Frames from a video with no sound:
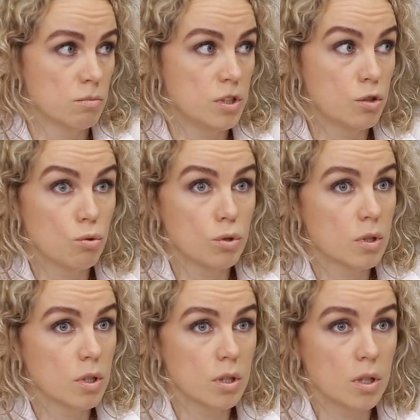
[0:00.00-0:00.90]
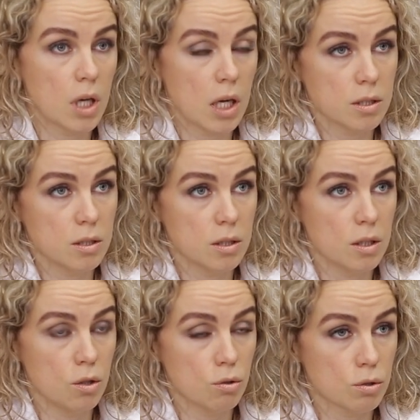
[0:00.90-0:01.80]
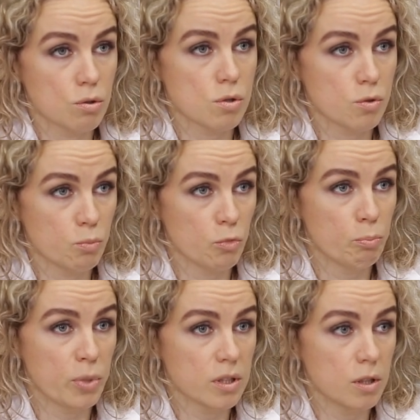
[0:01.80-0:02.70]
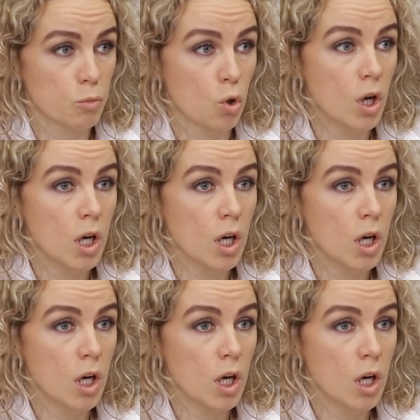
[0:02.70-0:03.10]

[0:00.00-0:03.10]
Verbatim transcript: Никто никаких гарантий не дает, то есть поэтому